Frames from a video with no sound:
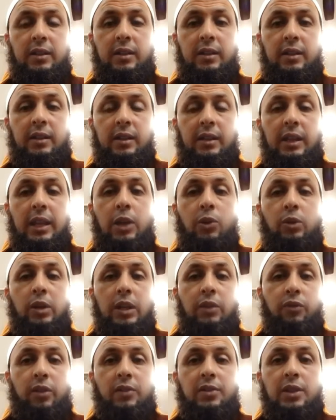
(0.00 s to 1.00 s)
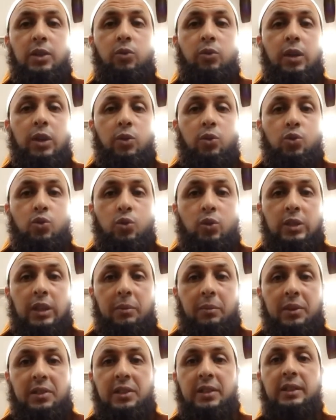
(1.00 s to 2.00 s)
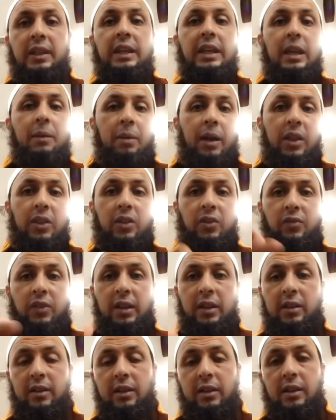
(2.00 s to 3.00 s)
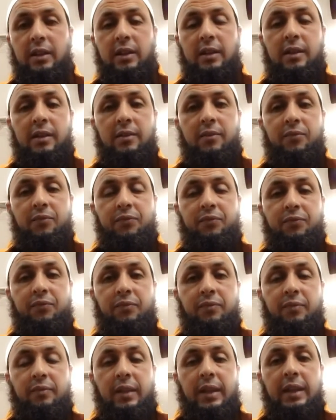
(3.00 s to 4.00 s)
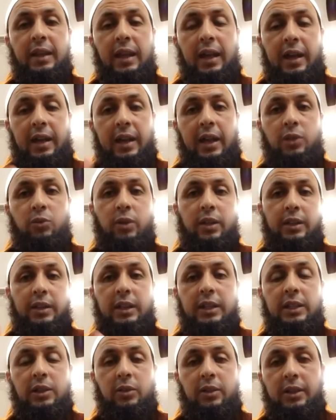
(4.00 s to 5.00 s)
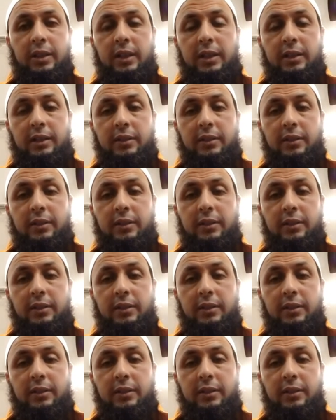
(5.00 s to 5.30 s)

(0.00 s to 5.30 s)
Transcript: لا يكلف نفسه ولو جهدا بسيطا ليبحث في عن الأعراض وعن كذا وعن كذا